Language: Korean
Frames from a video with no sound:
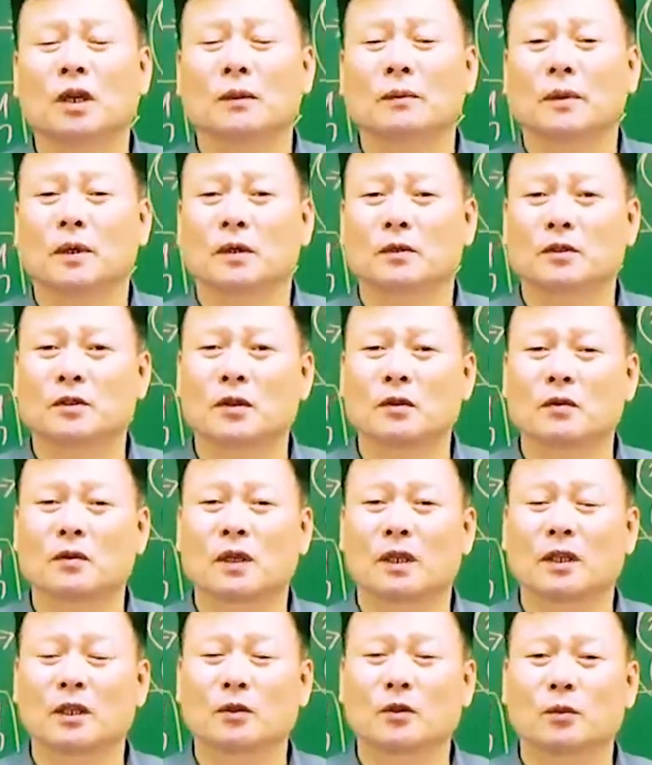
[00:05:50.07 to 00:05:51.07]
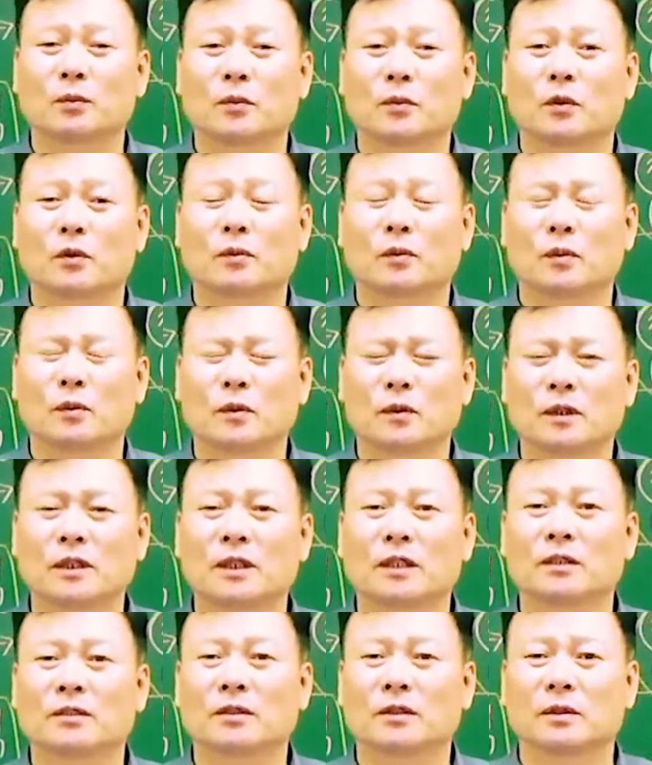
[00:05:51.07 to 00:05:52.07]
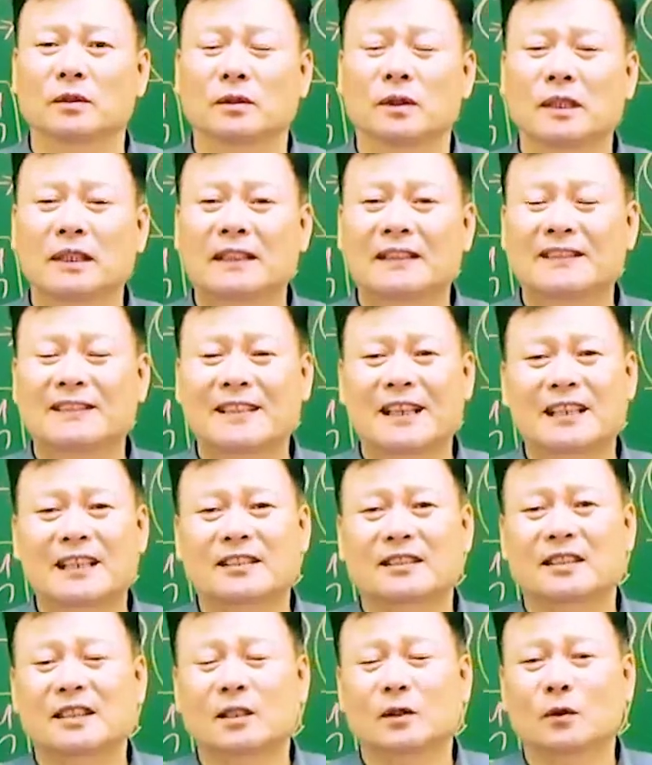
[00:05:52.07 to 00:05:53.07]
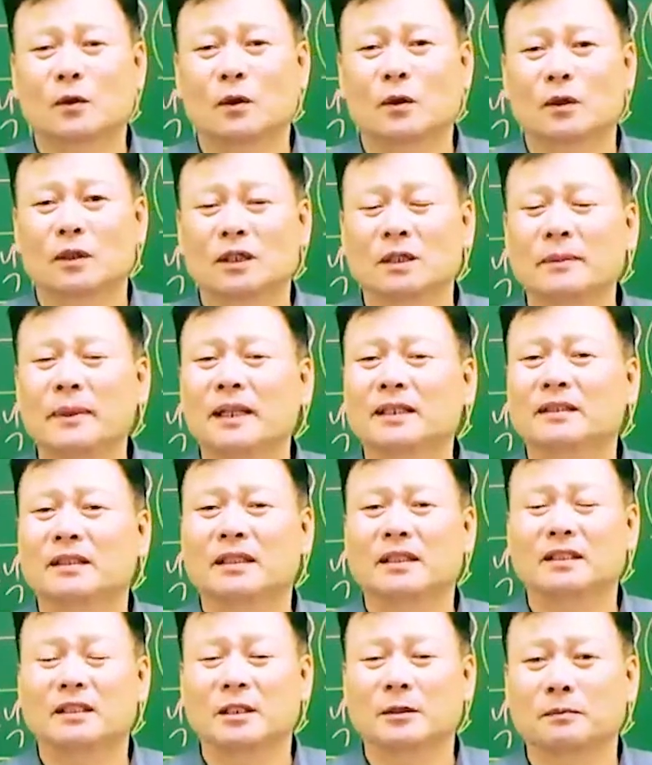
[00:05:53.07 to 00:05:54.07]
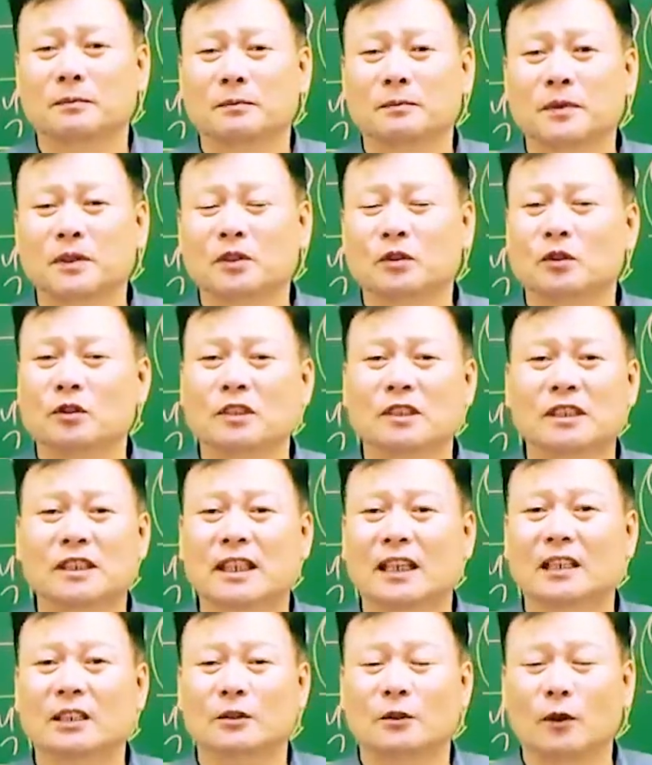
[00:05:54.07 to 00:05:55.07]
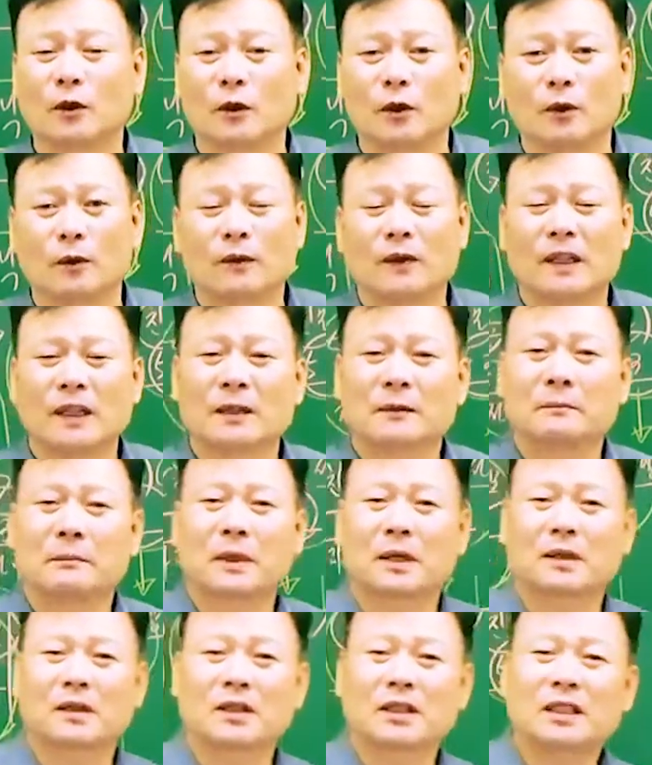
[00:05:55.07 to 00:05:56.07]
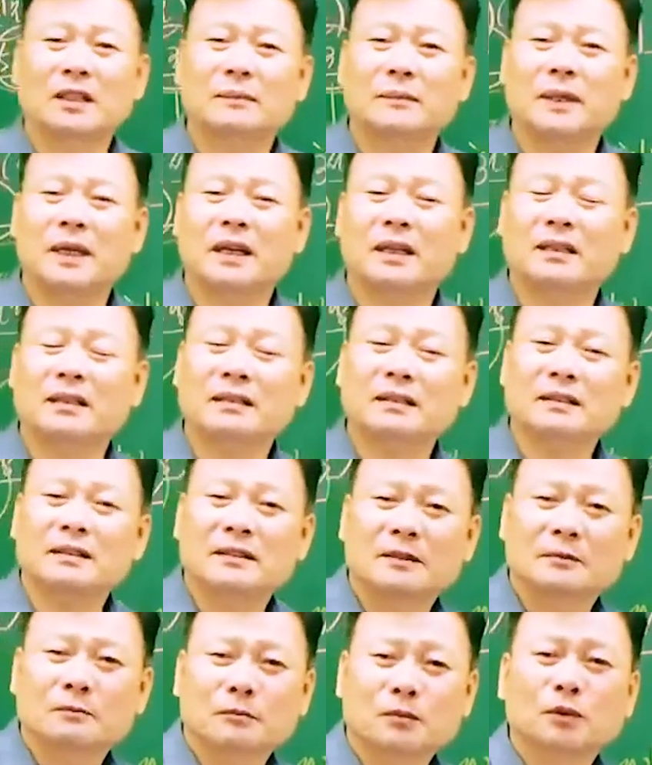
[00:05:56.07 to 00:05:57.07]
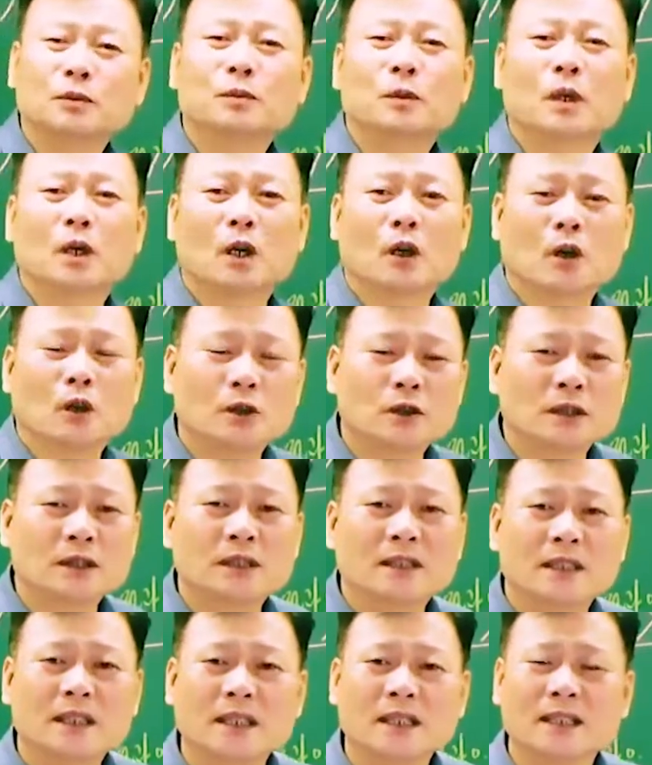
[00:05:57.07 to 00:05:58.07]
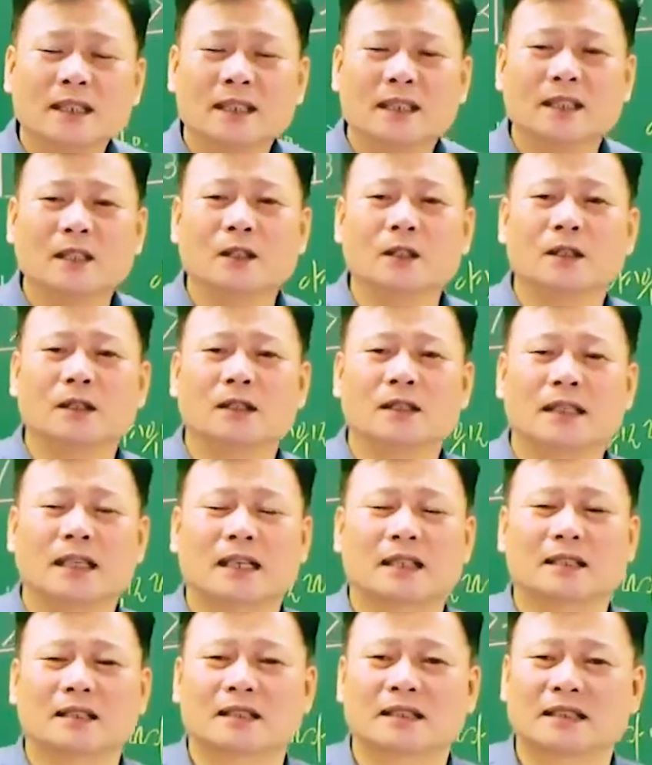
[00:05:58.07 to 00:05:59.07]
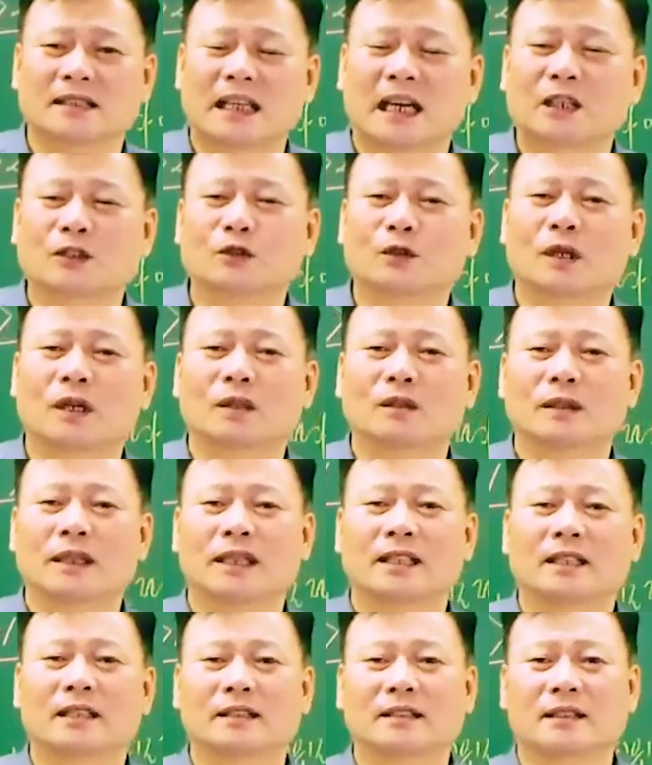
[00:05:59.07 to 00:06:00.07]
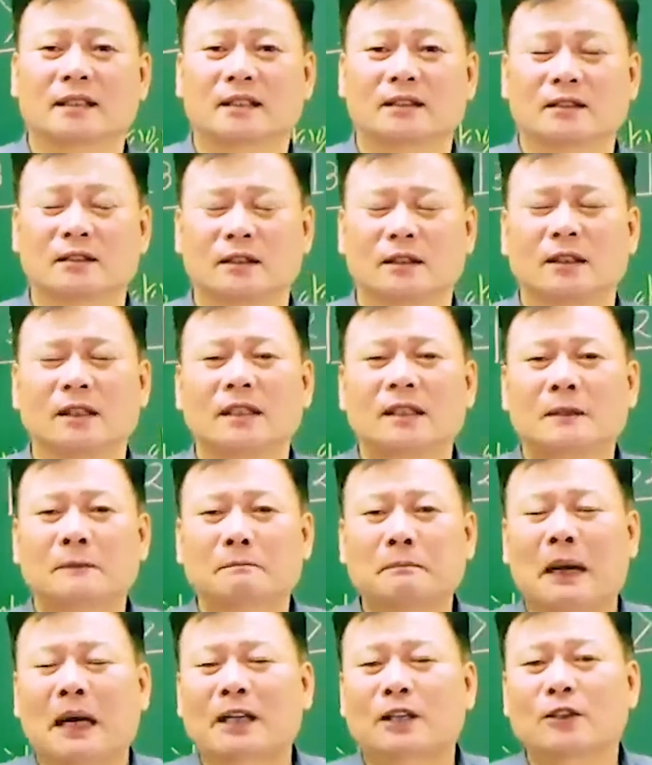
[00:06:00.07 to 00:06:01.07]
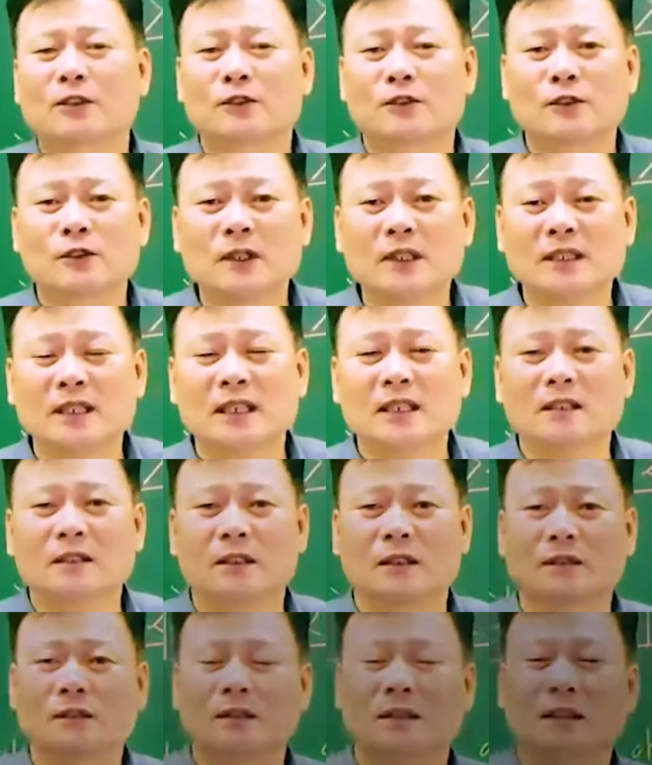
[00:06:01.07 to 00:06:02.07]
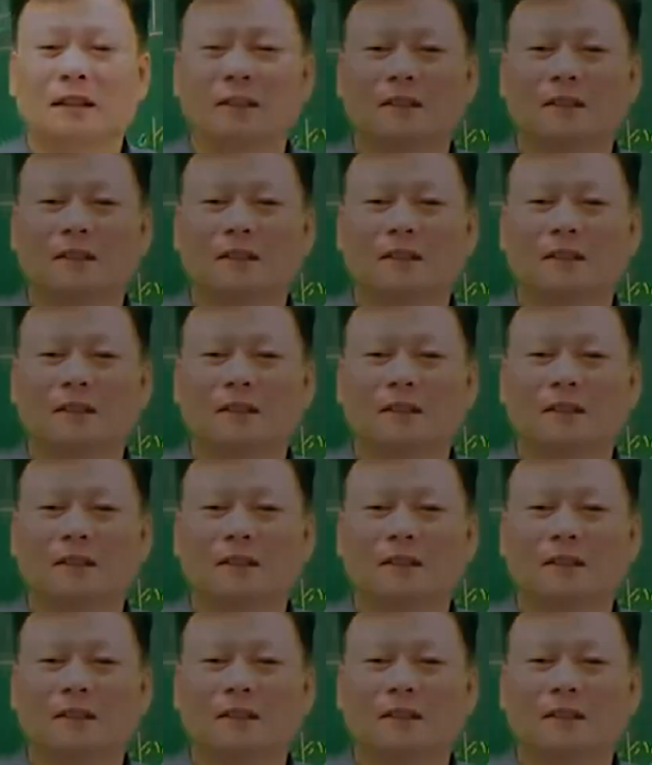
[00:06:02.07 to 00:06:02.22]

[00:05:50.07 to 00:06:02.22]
뭐 정과율이 높고 이래서 자식들이 꼭 입양된 애들이 삐뚤어지는 게 아니고 바로 입양 부모가 어떻게 얘를 약, 양육하고 해냐에 따라서 바뀔 수도 있다는 것